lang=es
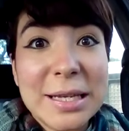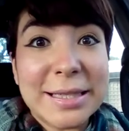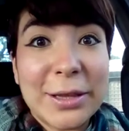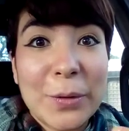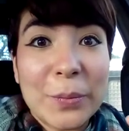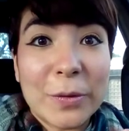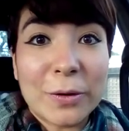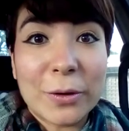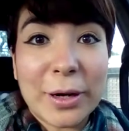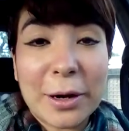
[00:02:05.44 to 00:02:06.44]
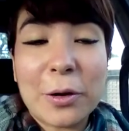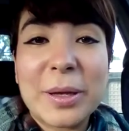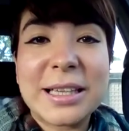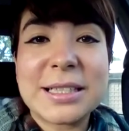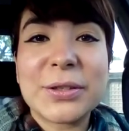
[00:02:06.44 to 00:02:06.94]
ha sido por
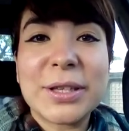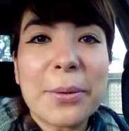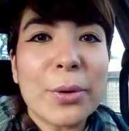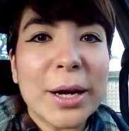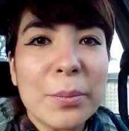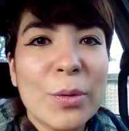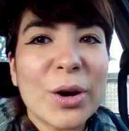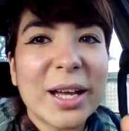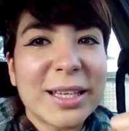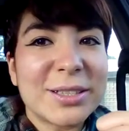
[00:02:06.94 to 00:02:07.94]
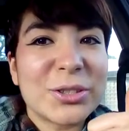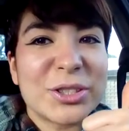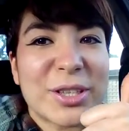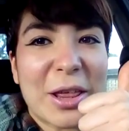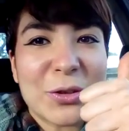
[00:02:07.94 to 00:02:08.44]
recomendación de boca en boca y eso ha
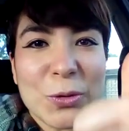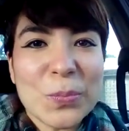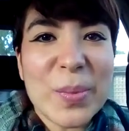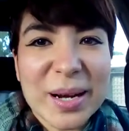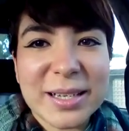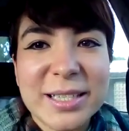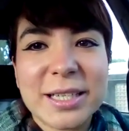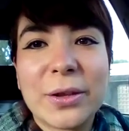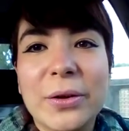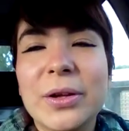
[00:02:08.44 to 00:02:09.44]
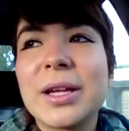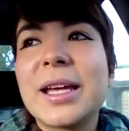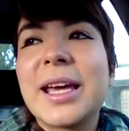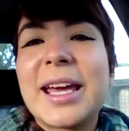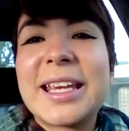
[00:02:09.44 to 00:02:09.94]
estado súper chido.
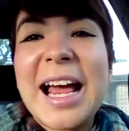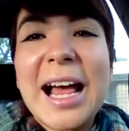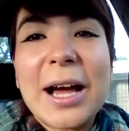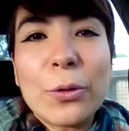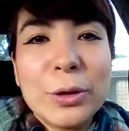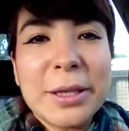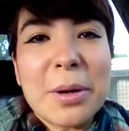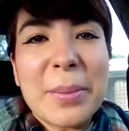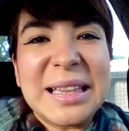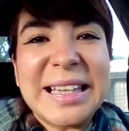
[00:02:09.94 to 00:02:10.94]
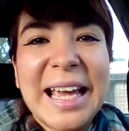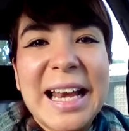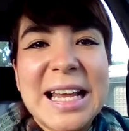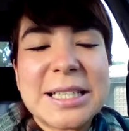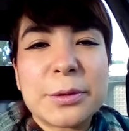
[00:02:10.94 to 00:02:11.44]
Ya últimamente
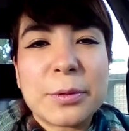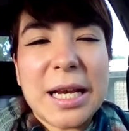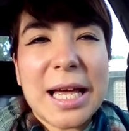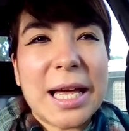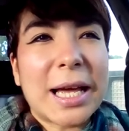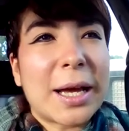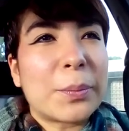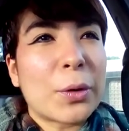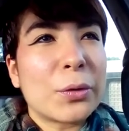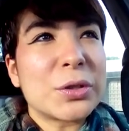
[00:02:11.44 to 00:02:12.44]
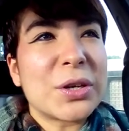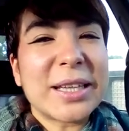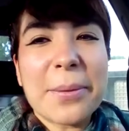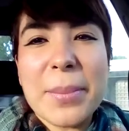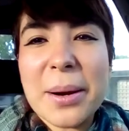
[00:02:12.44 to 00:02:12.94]
las, la producción
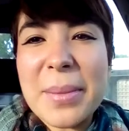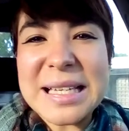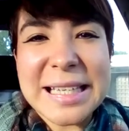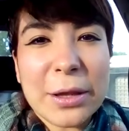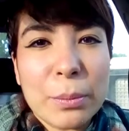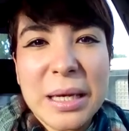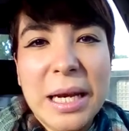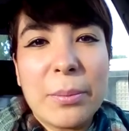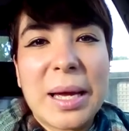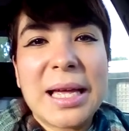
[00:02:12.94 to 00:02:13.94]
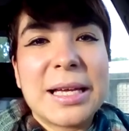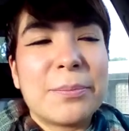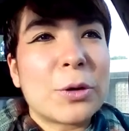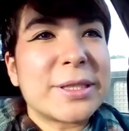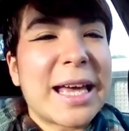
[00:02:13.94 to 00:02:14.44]
de merma ha sido mínima,
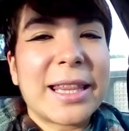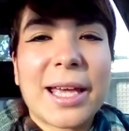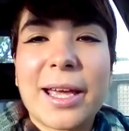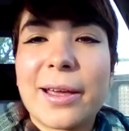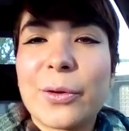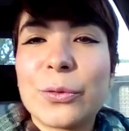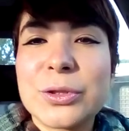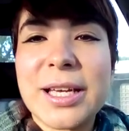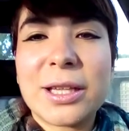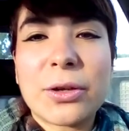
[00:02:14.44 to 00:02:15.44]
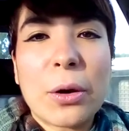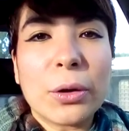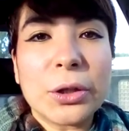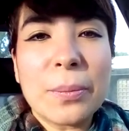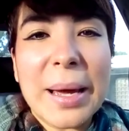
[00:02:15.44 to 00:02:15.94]
o sea, de un centro a
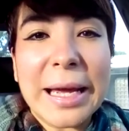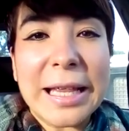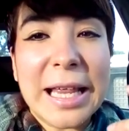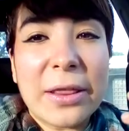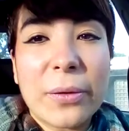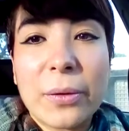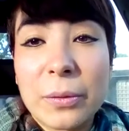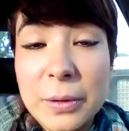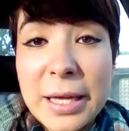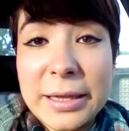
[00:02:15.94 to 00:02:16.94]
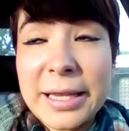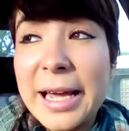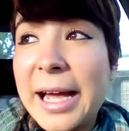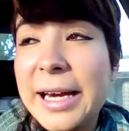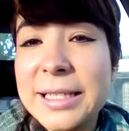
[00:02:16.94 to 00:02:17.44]
otro me ha quedado
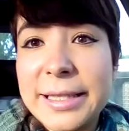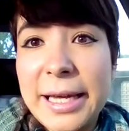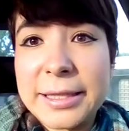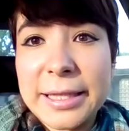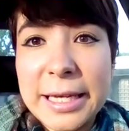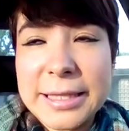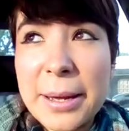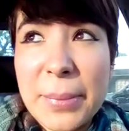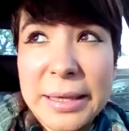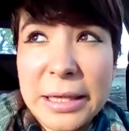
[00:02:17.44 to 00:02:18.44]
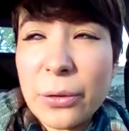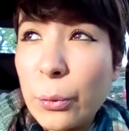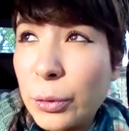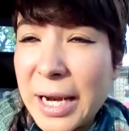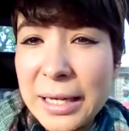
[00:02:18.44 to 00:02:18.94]
dejar este, que se han vendido
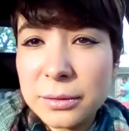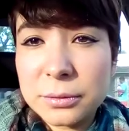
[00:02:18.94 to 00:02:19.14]
una